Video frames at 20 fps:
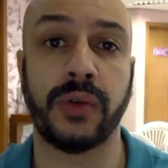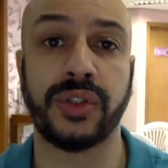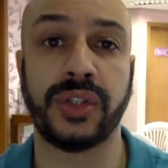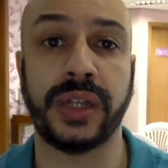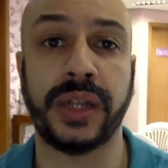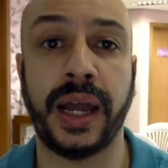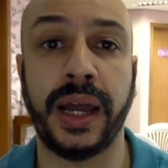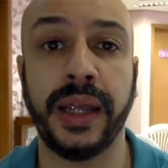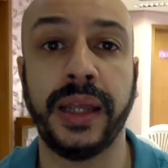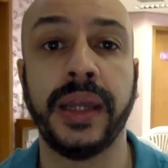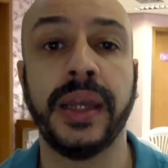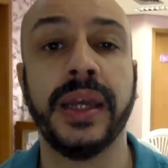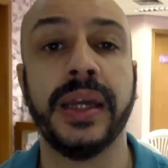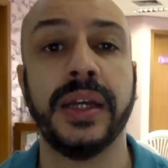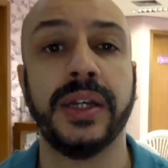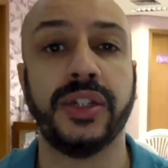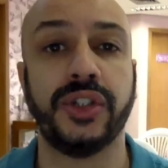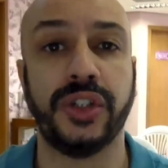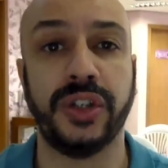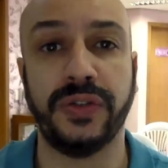O Senai,
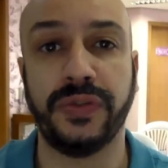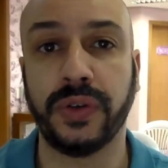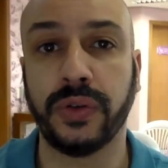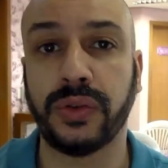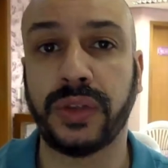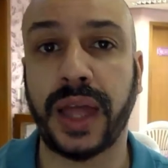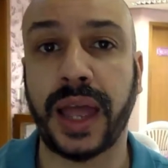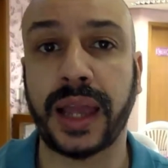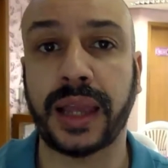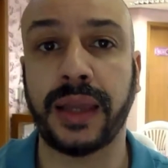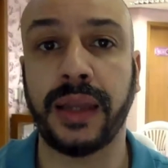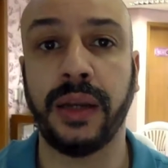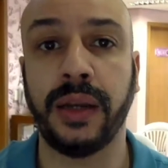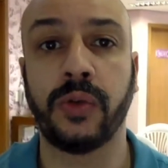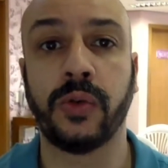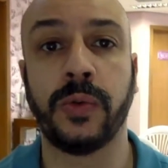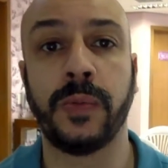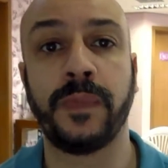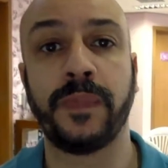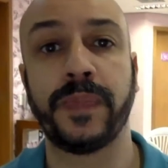de nível
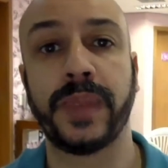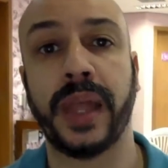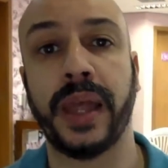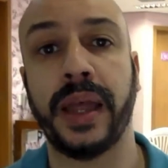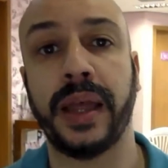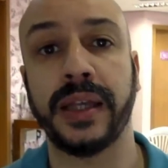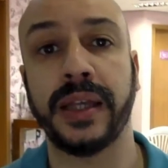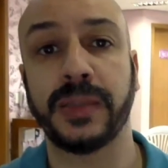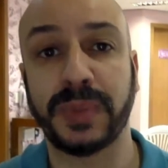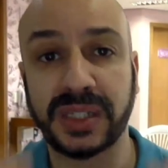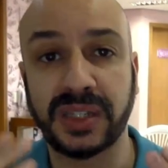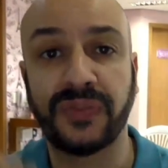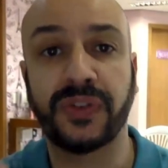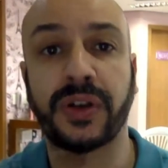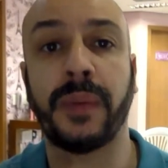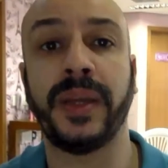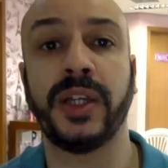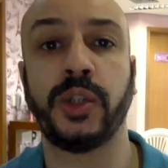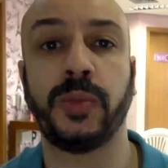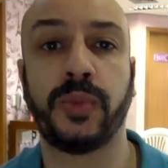técnico, é,
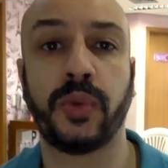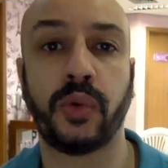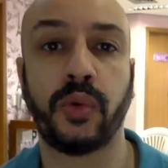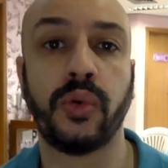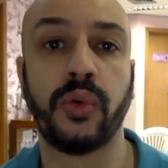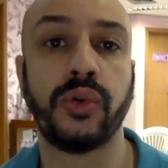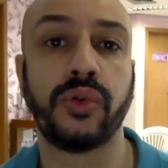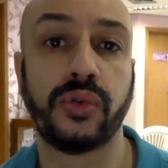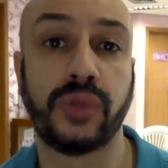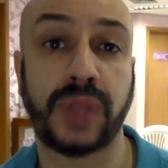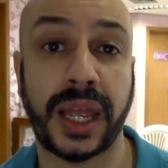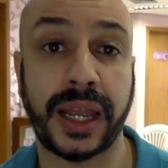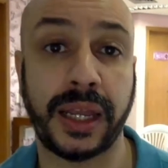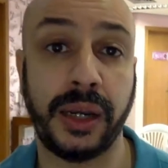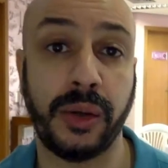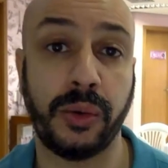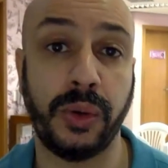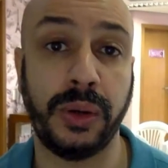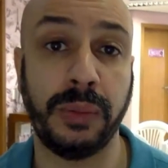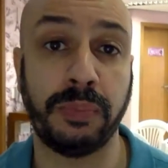especificamente para o curso
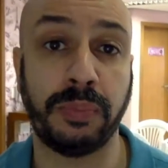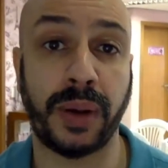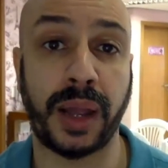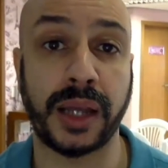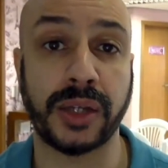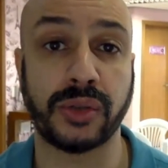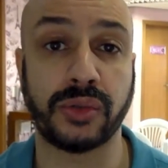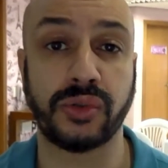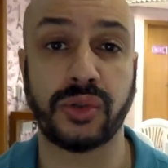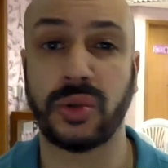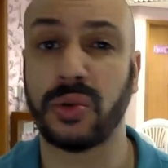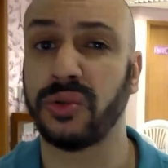técnico em plásticos.